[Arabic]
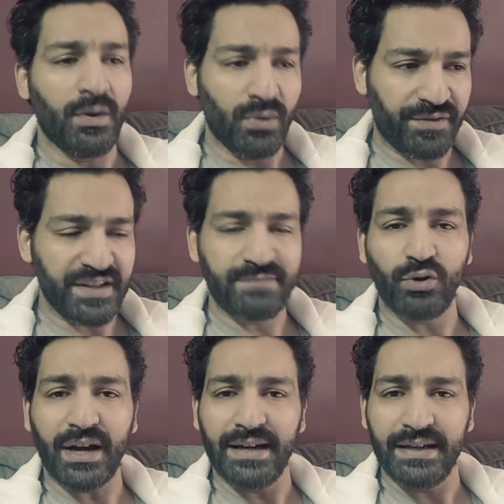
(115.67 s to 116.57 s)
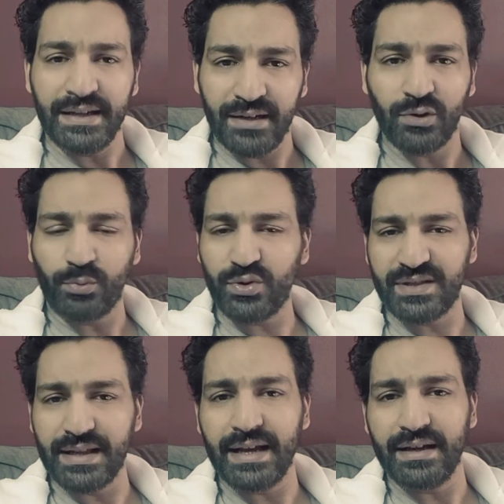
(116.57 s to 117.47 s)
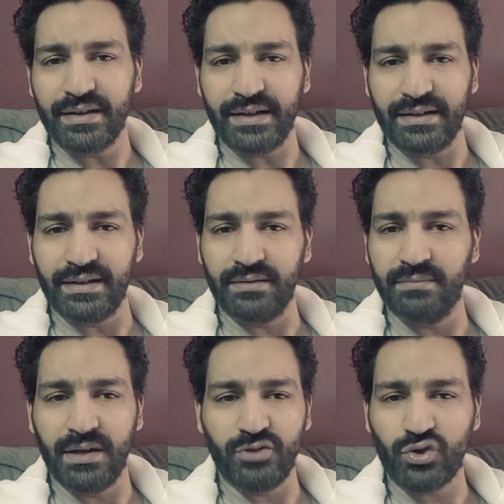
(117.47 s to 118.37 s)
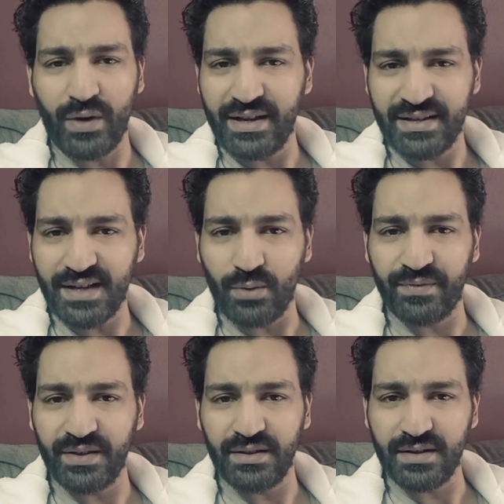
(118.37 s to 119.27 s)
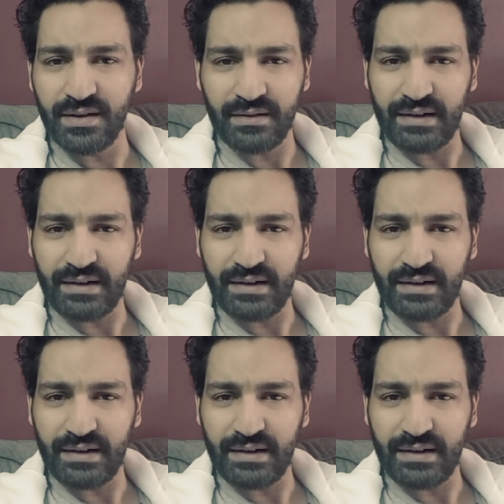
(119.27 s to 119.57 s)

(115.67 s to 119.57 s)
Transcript: والفيسبوك قال لي ان البوست ده يعني مش كويس او في